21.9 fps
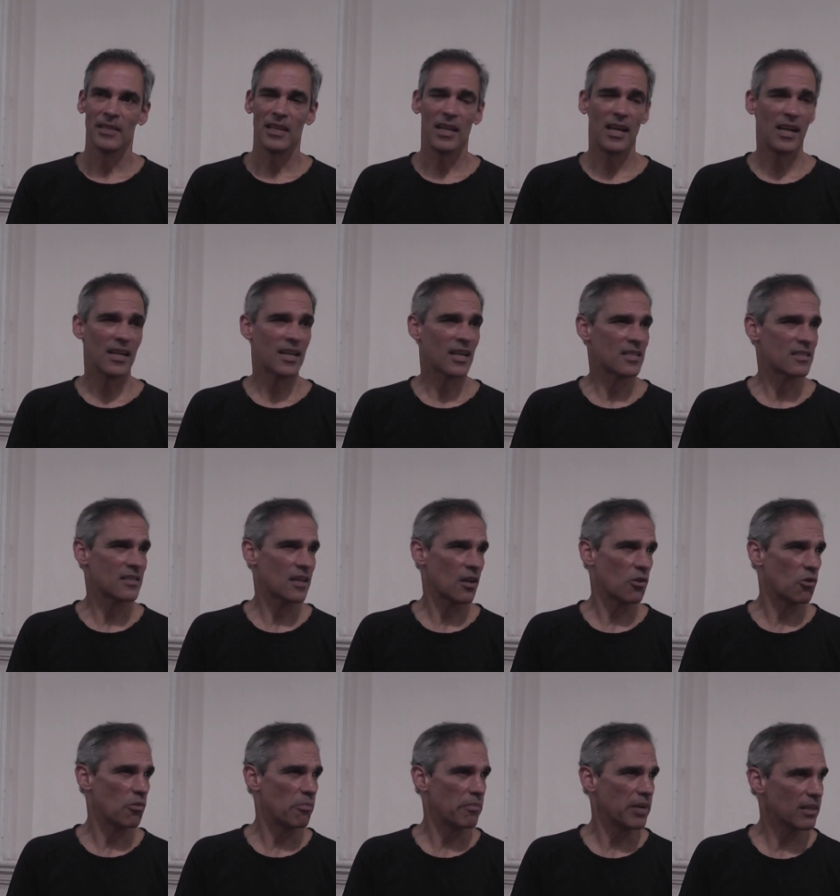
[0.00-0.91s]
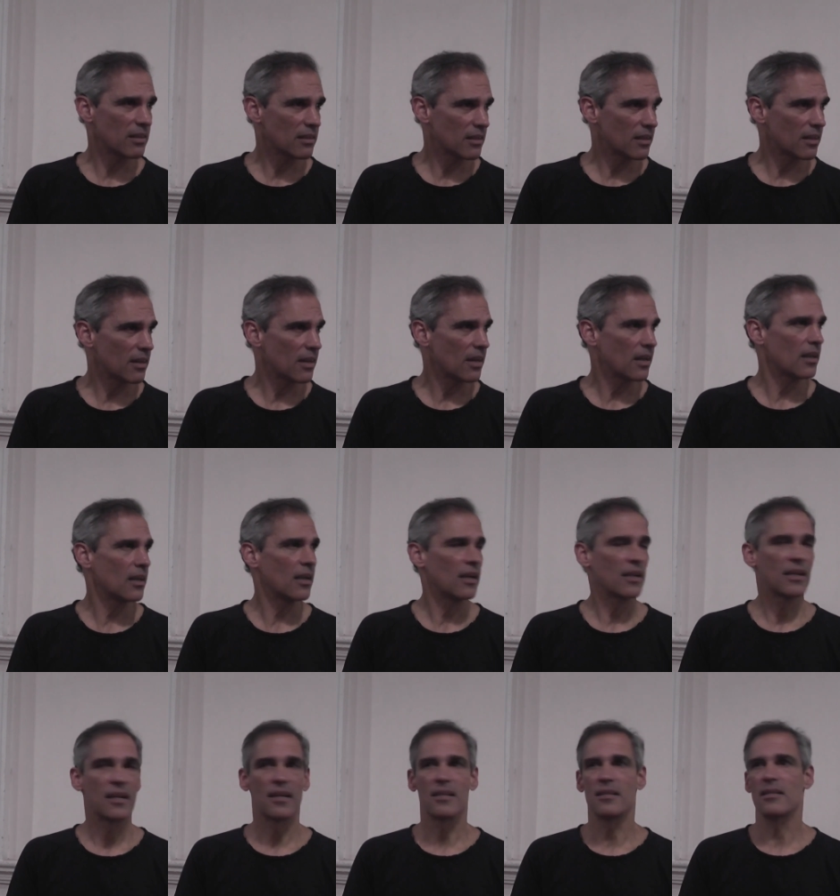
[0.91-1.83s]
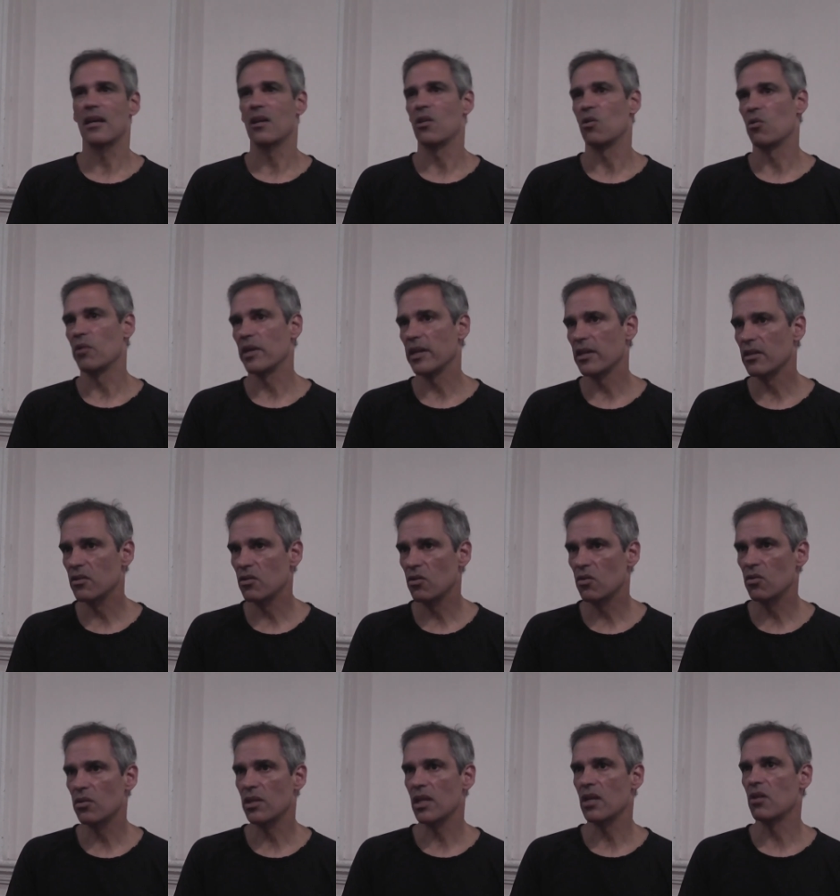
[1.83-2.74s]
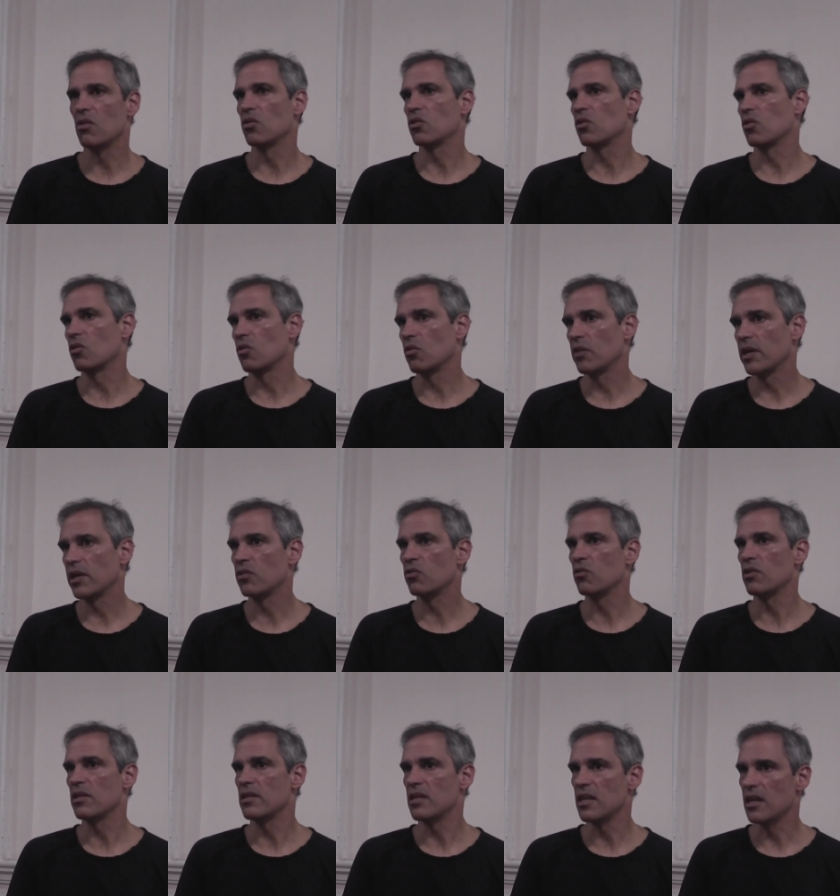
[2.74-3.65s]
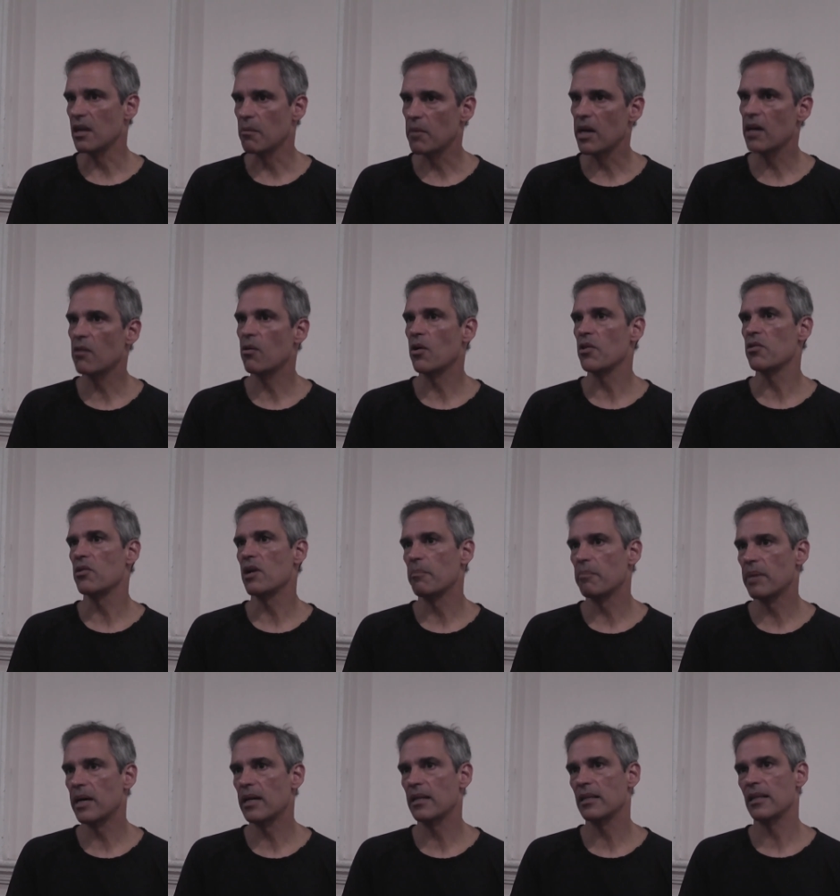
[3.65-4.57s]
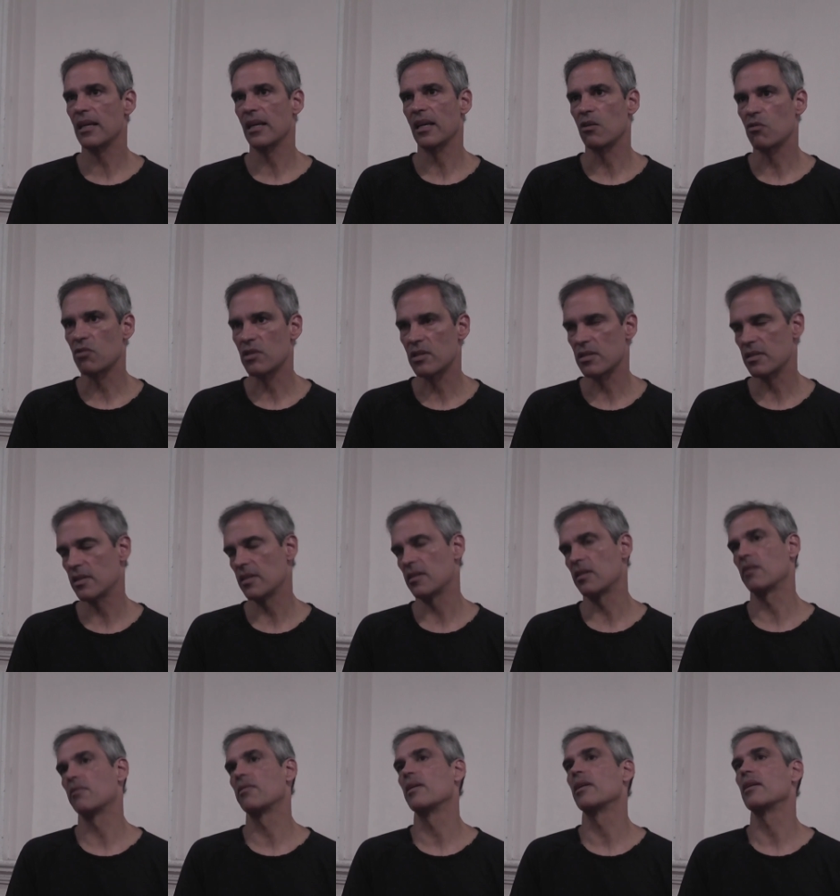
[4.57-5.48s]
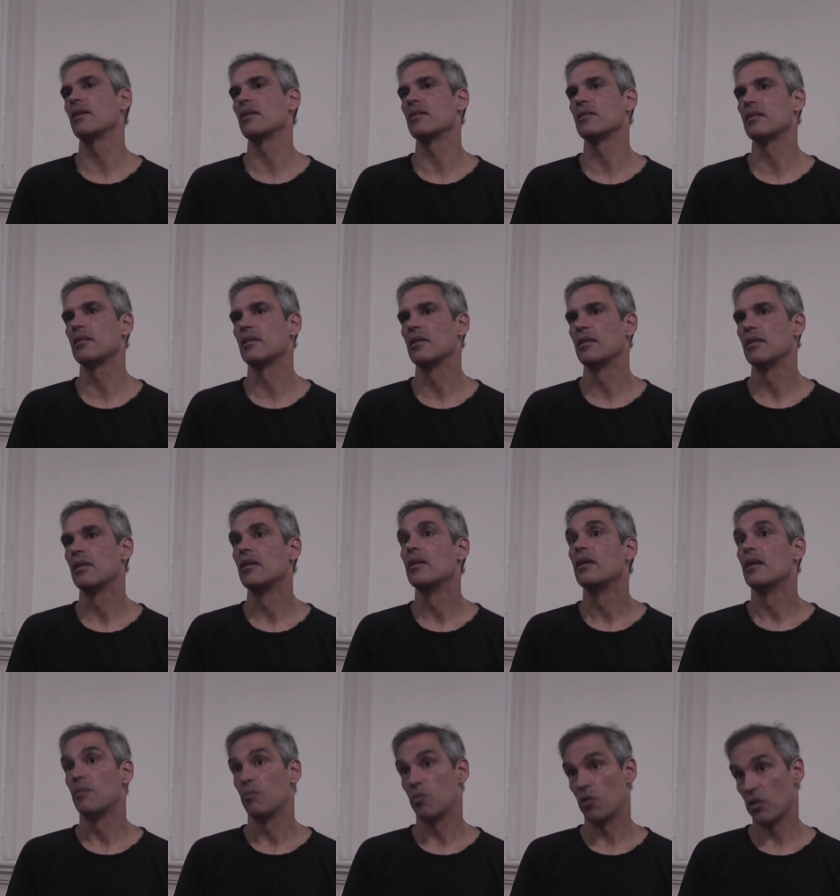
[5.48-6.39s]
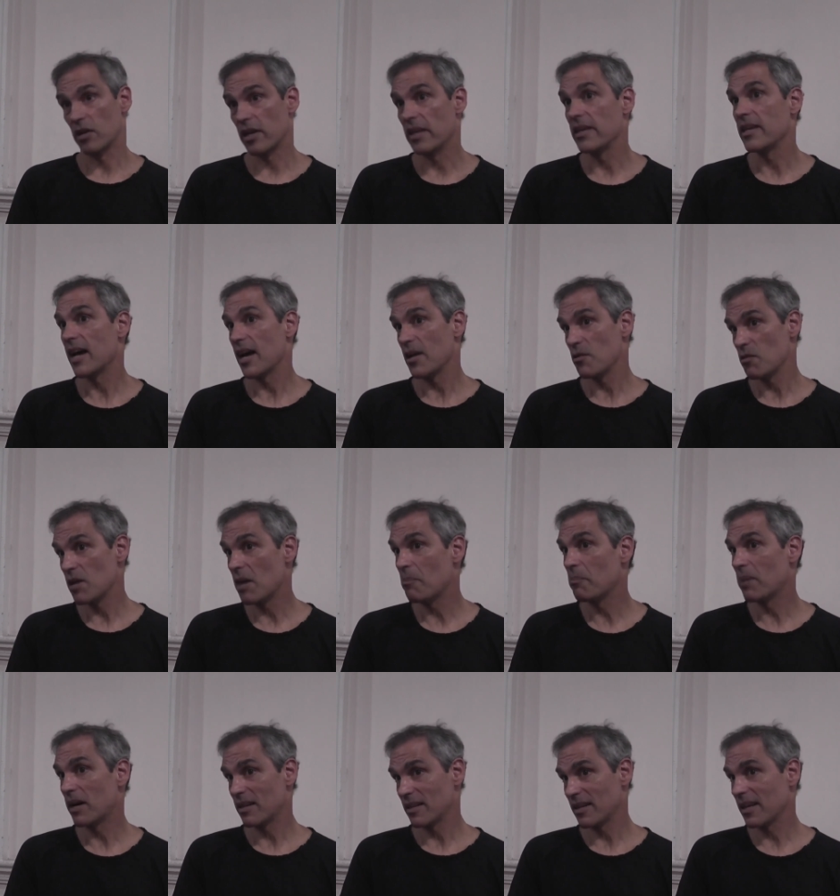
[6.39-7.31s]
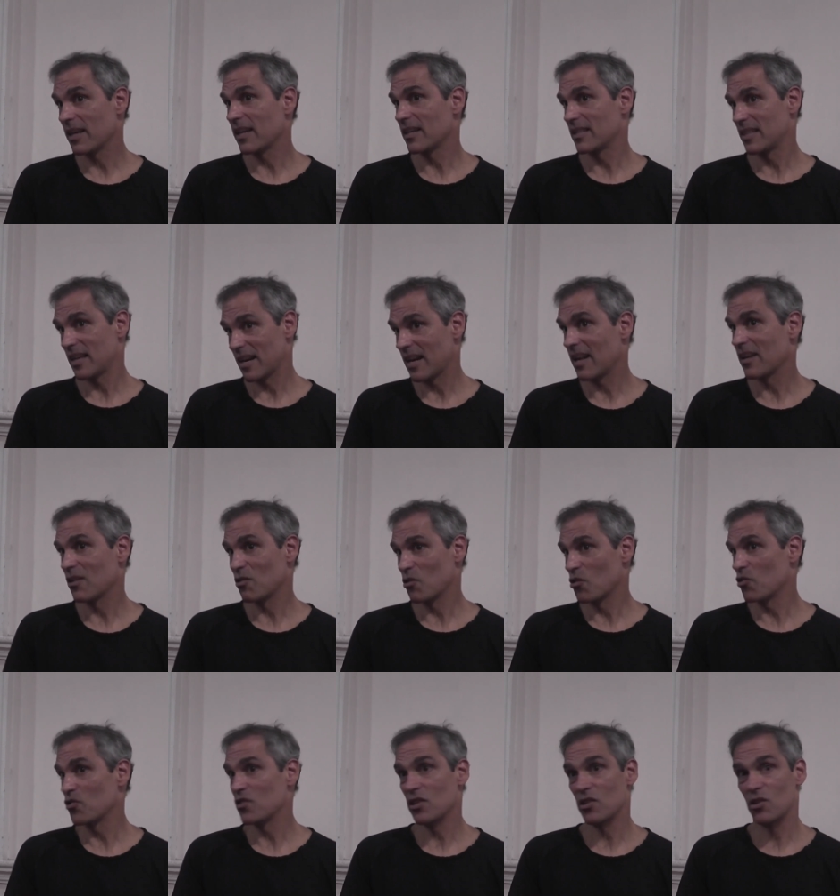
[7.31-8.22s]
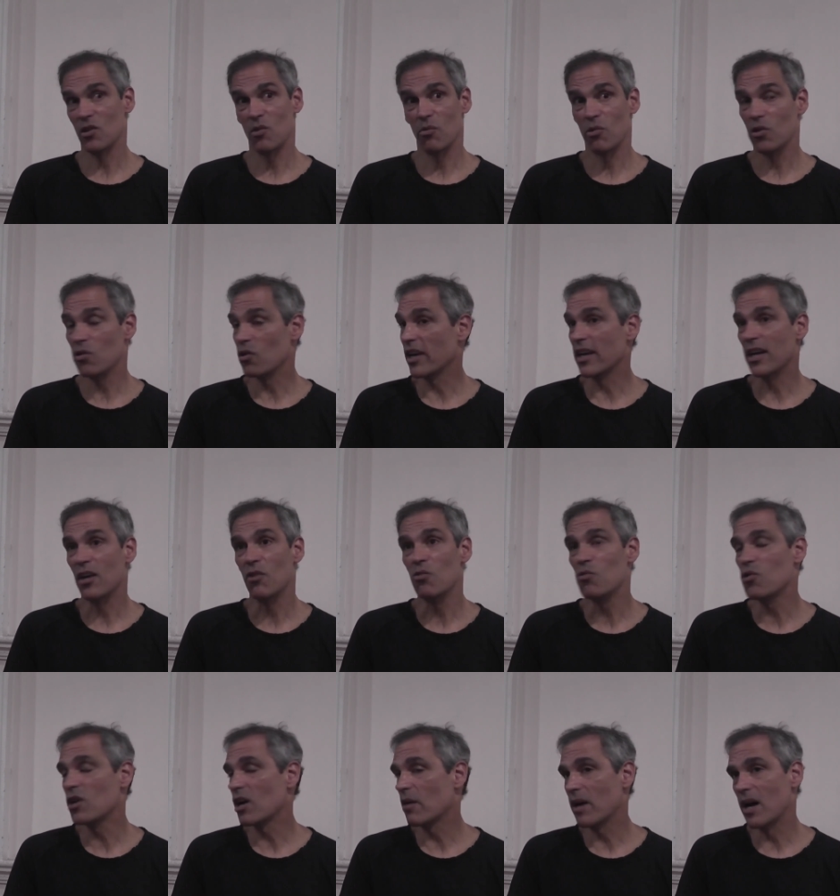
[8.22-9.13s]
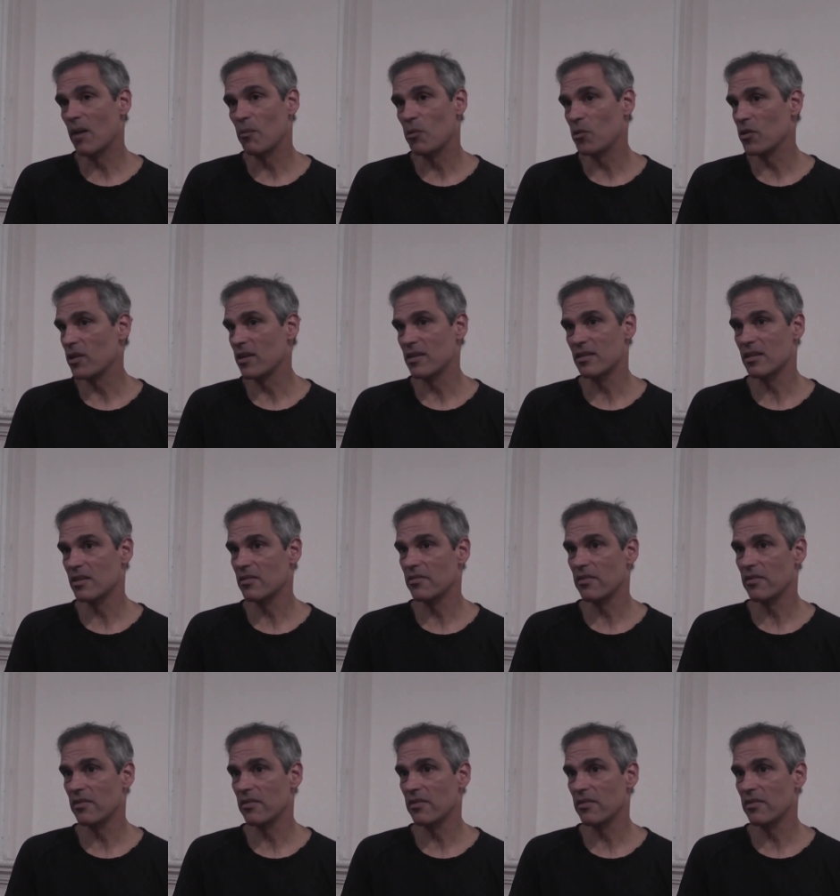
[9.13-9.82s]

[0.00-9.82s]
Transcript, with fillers: he alcanzado metas, he alcanzado esto, tengo todo esto, y sin embargo hay una parte que no se siente feliz porque ya hay una parte que estás reconociendo, bueno, es que nunca vas a poder ser